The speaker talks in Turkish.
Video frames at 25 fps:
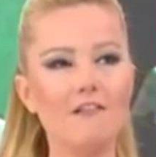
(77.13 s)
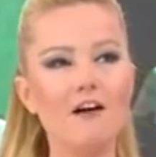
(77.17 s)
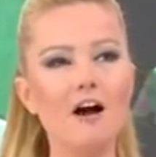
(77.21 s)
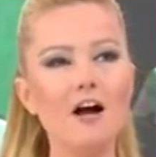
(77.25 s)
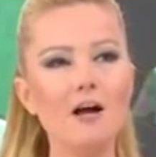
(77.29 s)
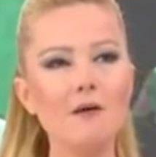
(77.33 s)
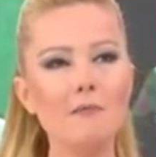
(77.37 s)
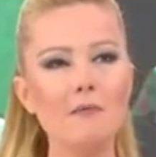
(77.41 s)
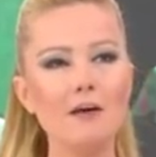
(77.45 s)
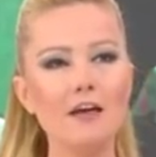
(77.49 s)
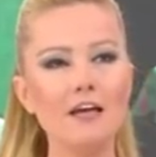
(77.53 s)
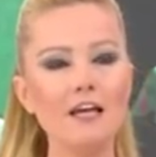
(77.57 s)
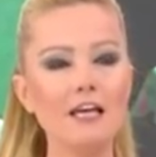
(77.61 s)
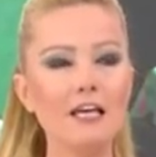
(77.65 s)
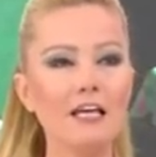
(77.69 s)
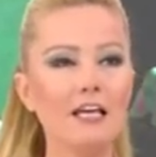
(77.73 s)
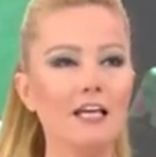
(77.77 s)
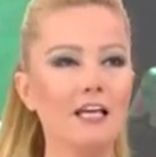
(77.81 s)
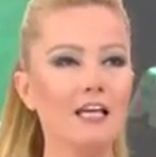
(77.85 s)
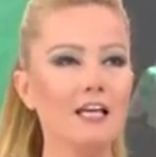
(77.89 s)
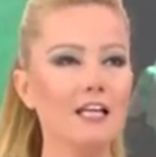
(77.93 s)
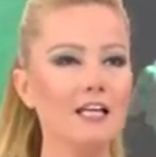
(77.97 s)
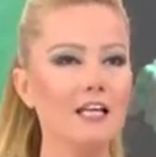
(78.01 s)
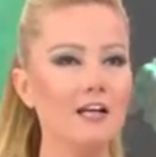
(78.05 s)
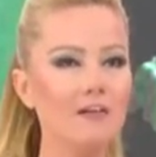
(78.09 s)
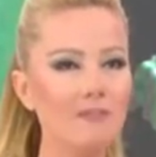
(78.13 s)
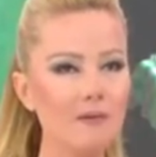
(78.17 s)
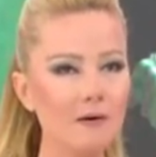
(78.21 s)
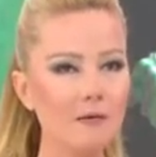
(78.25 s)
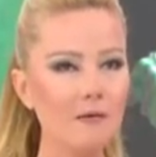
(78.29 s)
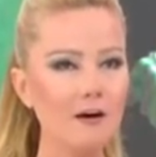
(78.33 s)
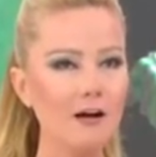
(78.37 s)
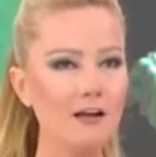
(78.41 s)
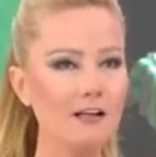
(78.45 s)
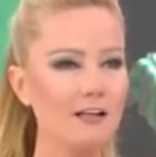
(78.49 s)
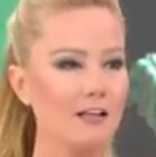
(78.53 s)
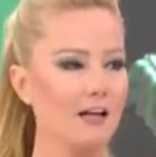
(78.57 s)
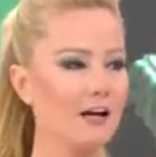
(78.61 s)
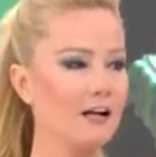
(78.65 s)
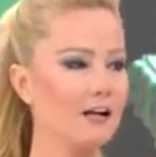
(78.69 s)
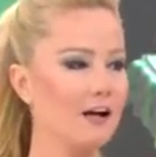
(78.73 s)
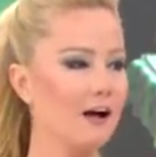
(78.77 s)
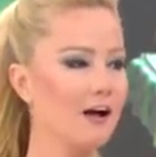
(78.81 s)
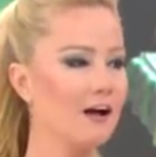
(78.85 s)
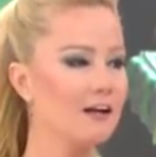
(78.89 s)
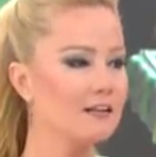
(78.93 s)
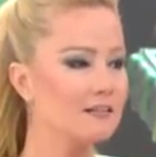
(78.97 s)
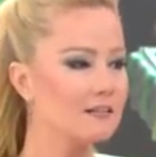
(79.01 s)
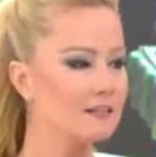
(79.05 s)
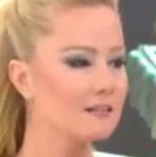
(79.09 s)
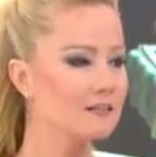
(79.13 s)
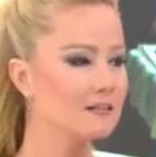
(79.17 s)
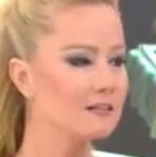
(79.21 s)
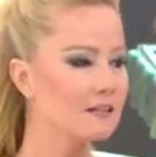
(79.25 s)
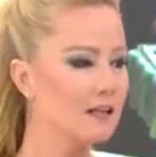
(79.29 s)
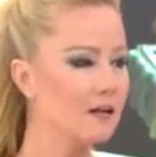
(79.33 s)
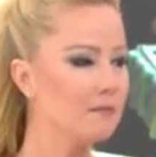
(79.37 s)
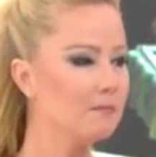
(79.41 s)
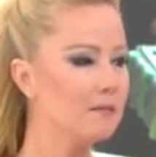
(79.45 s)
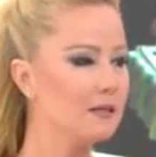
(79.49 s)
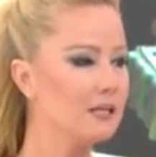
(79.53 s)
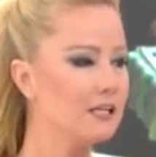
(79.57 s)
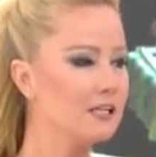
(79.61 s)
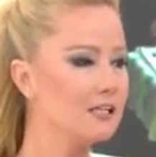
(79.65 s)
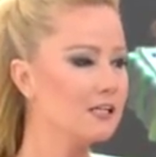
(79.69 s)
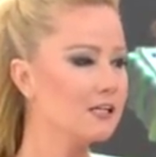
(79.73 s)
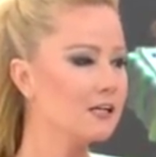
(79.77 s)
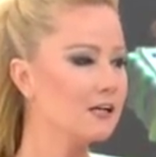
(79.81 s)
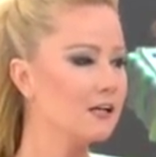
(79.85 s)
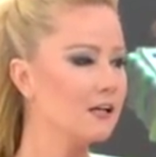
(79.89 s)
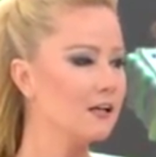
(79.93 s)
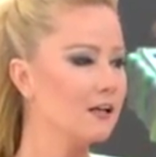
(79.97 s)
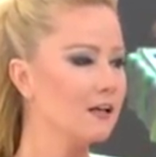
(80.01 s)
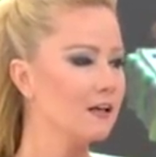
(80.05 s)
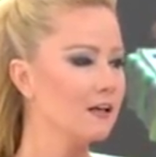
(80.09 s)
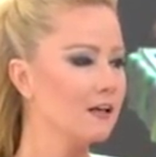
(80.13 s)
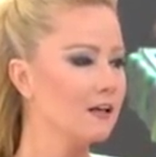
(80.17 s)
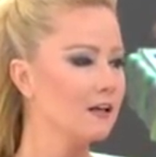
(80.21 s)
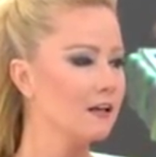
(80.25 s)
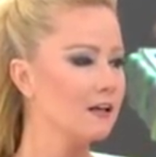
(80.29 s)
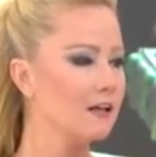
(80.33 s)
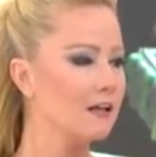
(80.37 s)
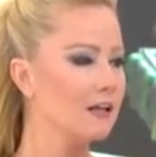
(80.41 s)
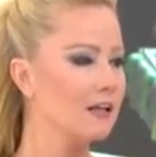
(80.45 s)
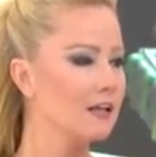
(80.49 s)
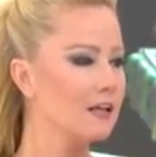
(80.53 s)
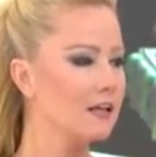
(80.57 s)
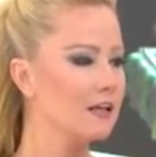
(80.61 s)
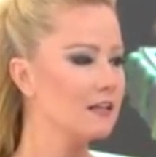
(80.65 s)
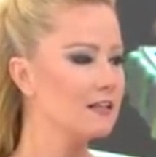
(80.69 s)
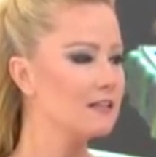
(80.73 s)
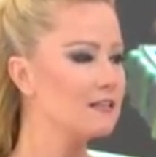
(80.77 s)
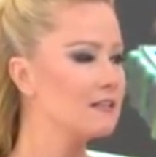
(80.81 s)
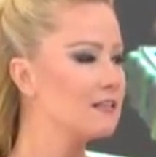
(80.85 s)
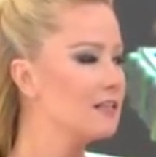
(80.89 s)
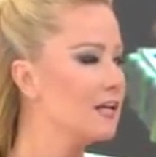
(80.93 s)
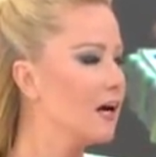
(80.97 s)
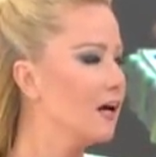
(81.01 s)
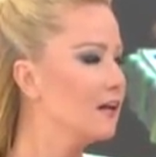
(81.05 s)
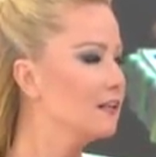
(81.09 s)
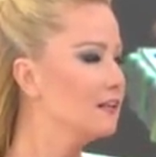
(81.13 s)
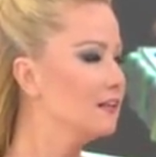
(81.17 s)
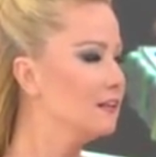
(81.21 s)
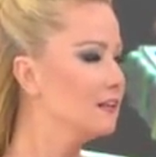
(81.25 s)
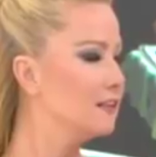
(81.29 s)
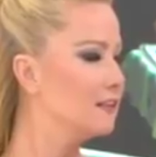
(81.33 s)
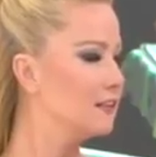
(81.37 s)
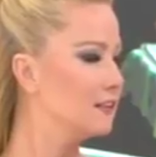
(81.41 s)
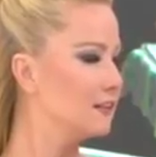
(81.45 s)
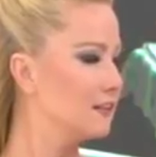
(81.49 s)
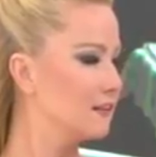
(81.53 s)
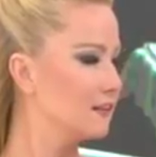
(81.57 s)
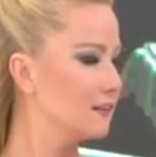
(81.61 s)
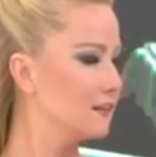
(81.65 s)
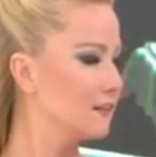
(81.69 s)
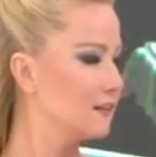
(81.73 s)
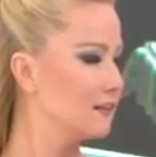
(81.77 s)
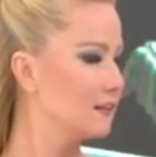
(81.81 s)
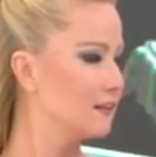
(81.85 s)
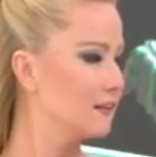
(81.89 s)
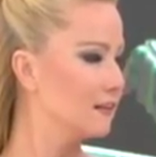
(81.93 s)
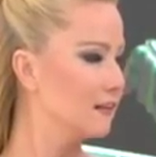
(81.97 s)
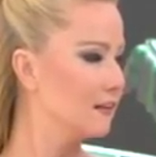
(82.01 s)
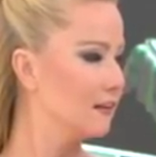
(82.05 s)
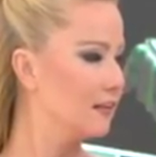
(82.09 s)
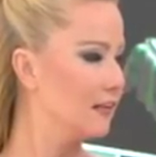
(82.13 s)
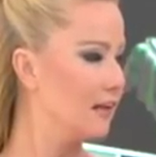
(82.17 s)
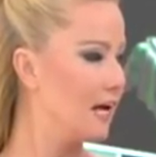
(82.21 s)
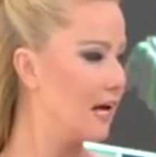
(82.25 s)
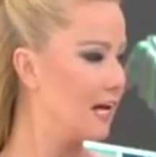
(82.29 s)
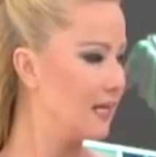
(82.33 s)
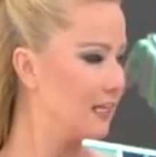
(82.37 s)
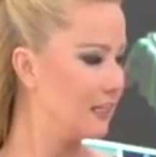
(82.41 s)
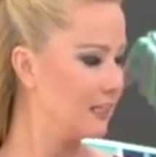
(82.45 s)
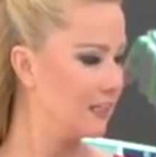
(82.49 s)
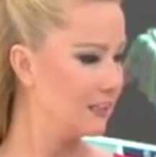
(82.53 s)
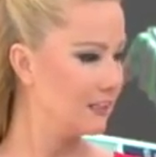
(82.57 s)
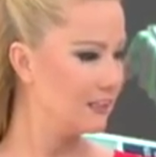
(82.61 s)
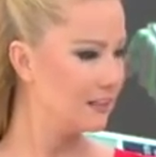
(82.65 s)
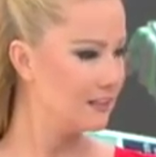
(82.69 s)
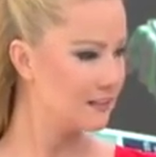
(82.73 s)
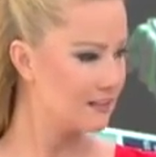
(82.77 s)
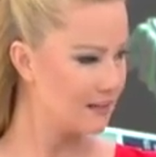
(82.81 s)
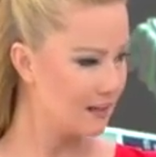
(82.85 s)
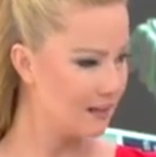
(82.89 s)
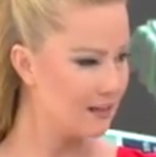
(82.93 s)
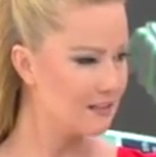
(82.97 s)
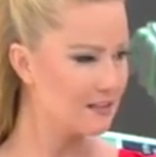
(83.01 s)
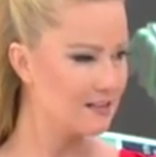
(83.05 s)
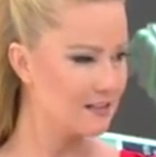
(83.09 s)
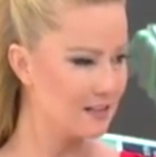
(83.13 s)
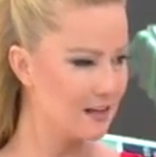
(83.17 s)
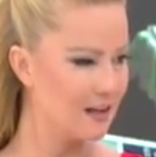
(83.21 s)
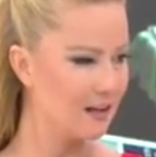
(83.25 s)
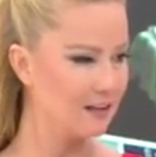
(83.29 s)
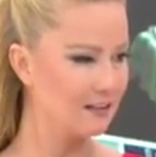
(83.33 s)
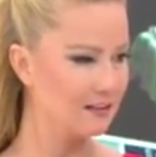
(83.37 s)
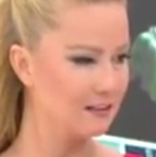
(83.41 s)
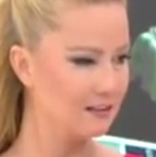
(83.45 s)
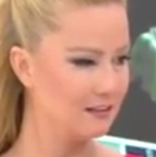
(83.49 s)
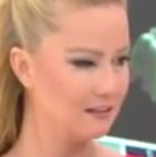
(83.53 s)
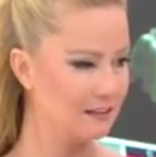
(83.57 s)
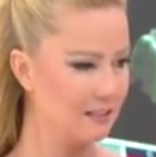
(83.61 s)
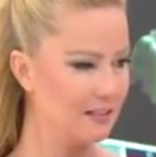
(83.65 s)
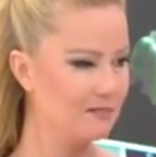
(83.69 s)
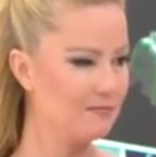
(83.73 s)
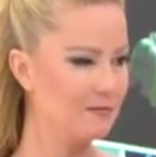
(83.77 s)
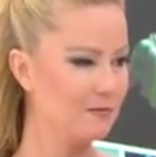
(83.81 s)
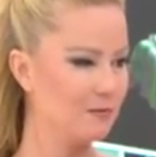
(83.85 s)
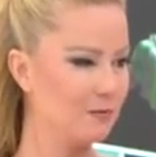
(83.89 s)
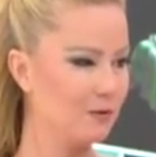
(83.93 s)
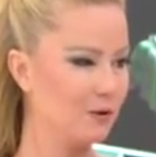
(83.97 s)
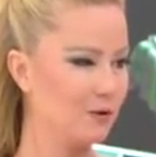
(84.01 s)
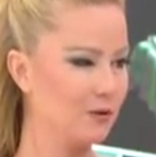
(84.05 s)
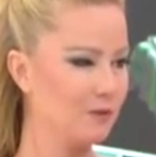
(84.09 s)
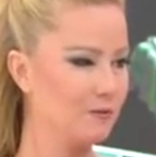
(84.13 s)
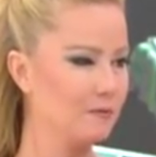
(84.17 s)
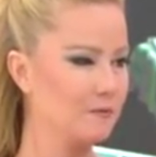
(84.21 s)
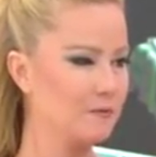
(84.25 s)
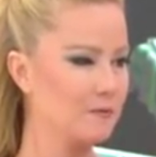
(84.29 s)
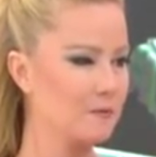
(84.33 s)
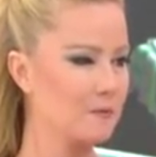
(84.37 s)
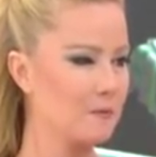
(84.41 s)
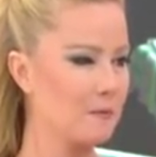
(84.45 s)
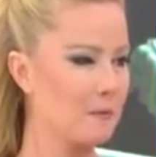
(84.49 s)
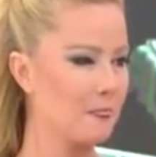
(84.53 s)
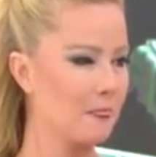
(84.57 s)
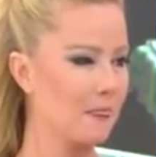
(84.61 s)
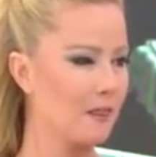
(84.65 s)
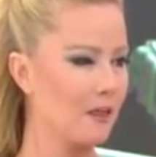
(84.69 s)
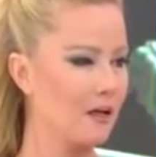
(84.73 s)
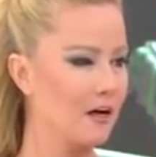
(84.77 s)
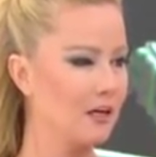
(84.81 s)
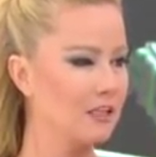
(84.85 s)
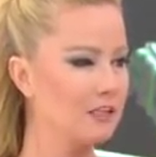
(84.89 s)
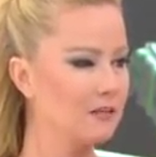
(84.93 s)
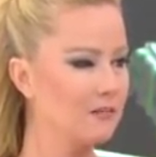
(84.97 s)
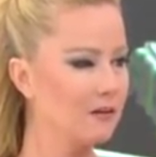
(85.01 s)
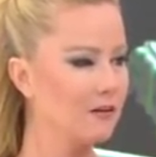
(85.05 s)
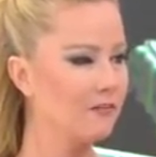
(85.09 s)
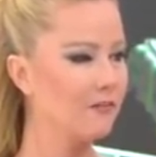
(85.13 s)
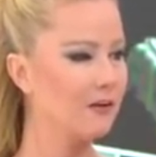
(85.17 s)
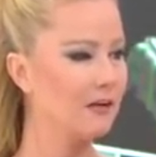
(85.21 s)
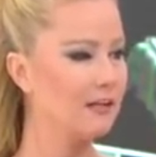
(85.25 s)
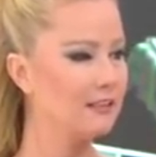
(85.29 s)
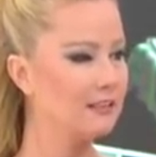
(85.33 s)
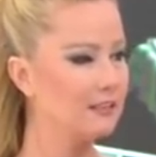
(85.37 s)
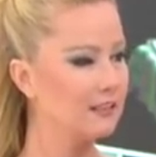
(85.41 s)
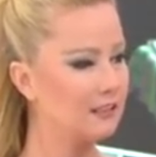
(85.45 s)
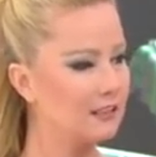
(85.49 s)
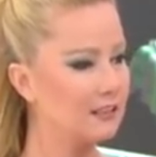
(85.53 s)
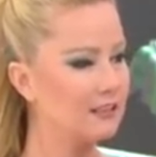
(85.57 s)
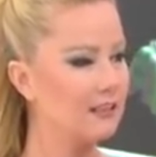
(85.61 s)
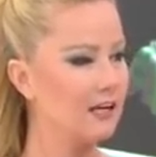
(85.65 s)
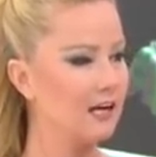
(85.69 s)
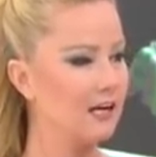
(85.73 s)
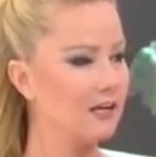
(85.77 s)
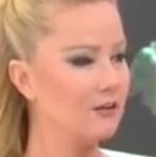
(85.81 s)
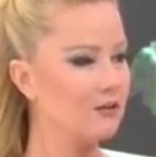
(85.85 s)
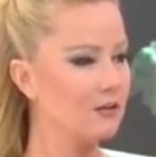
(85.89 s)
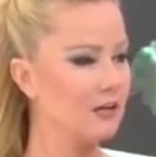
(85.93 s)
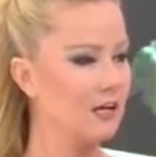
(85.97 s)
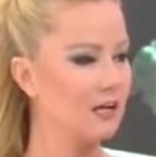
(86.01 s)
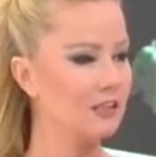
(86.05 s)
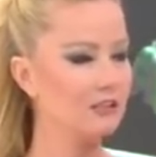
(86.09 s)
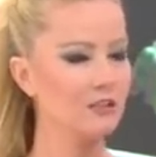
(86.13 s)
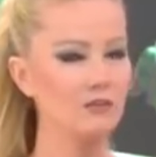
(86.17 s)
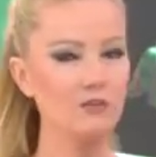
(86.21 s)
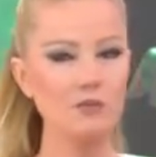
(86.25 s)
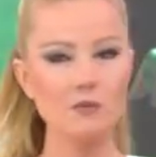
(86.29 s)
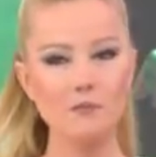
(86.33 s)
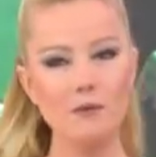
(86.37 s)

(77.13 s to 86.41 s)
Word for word: Vay be lafa bak yani aslında bir e, ziyanlık. Yani insan ziyanlığı değil mi bu? Evet. Hanımefendi ne kadar güzel